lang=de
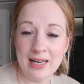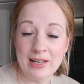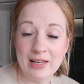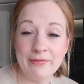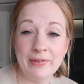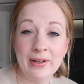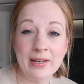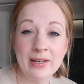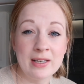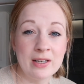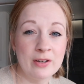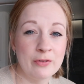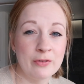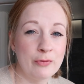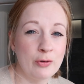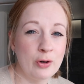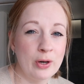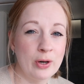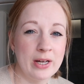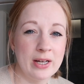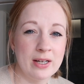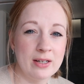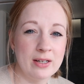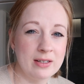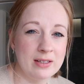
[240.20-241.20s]
alle Wände
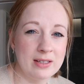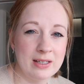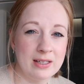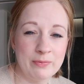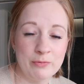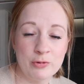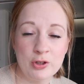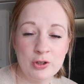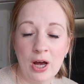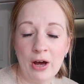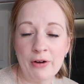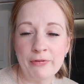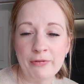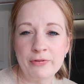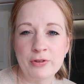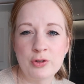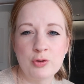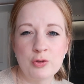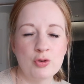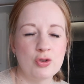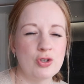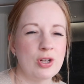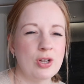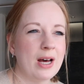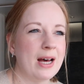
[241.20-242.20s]
vorher ähm, schaffen
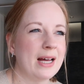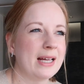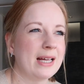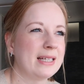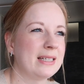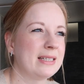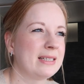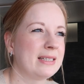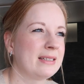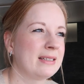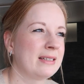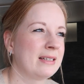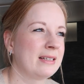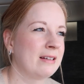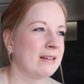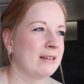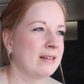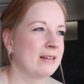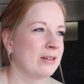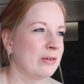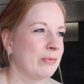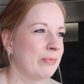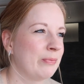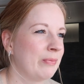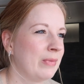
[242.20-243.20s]
zu streichen.
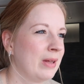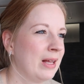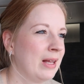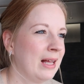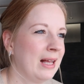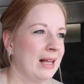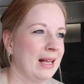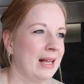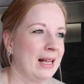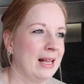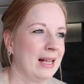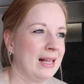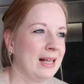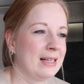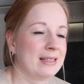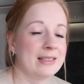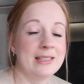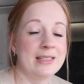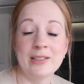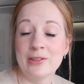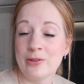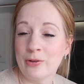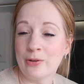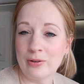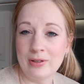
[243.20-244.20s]
Ähm,
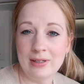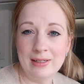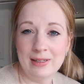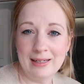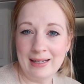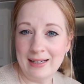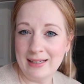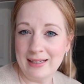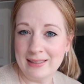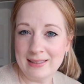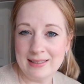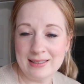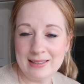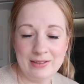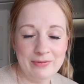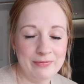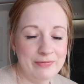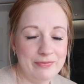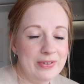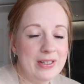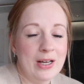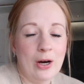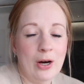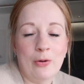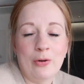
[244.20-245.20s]
die
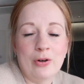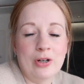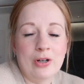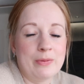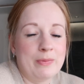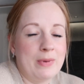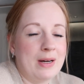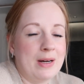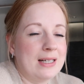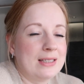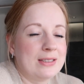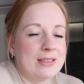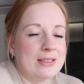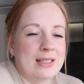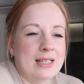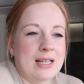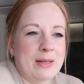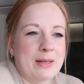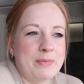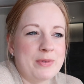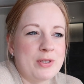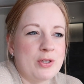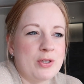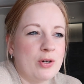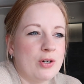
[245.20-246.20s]
Sockelleisten, wie auch immer. Also da
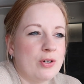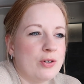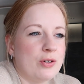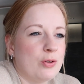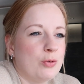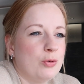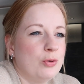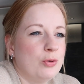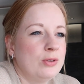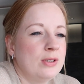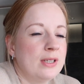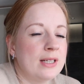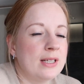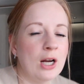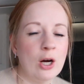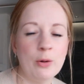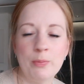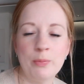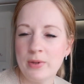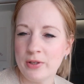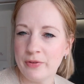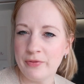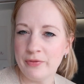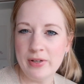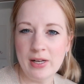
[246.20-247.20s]
gibt es noch
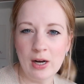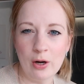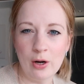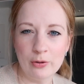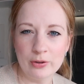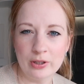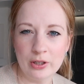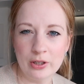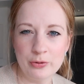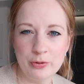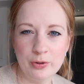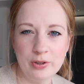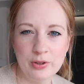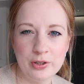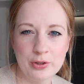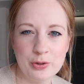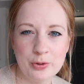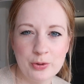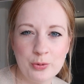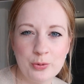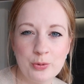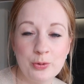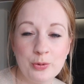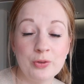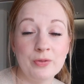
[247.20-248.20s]
unglaublich viel auch natürlich
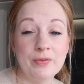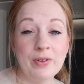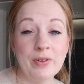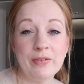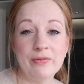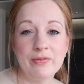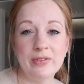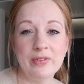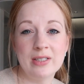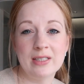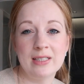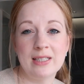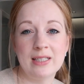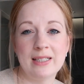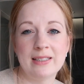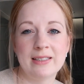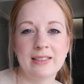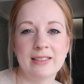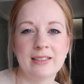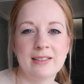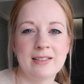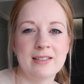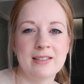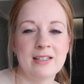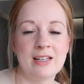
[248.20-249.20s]
zu tun, wenn wir dann
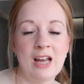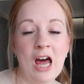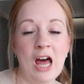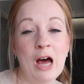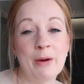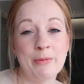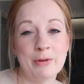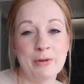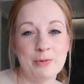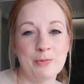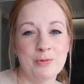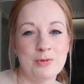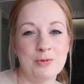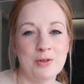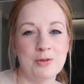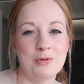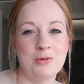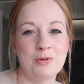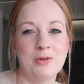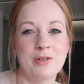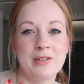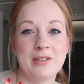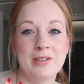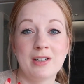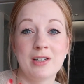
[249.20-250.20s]
drin sind. Aber es muss
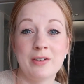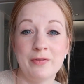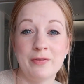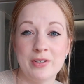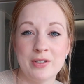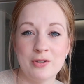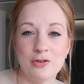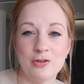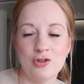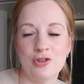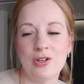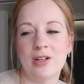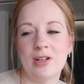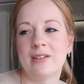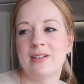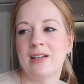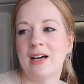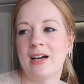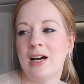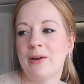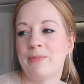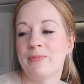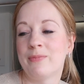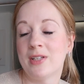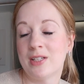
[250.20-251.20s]
natürlich einen gewissen
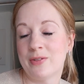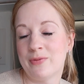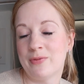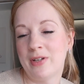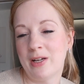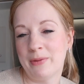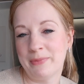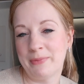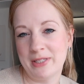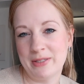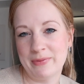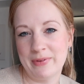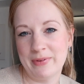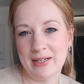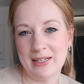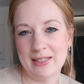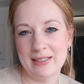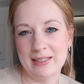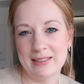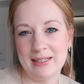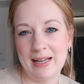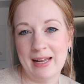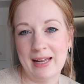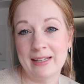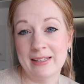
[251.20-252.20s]
Stand haben, dass wir da mit zwei
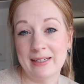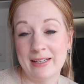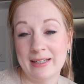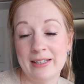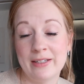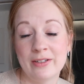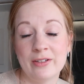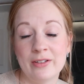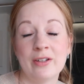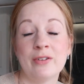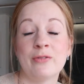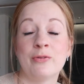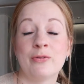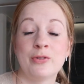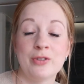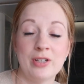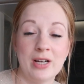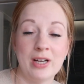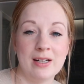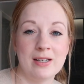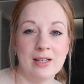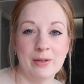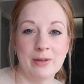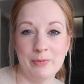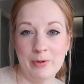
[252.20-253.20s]
kleinen Kindern
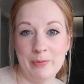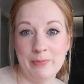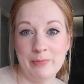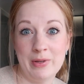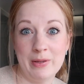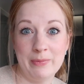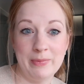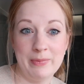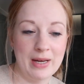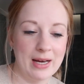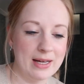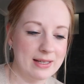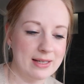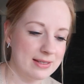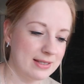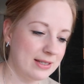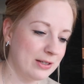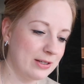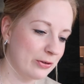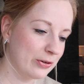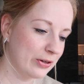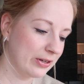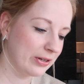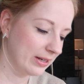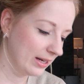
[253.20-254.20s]
unter anderem ein Baby,
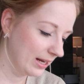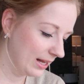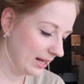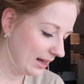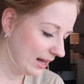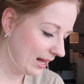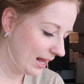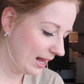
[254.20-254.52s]
einziehen können.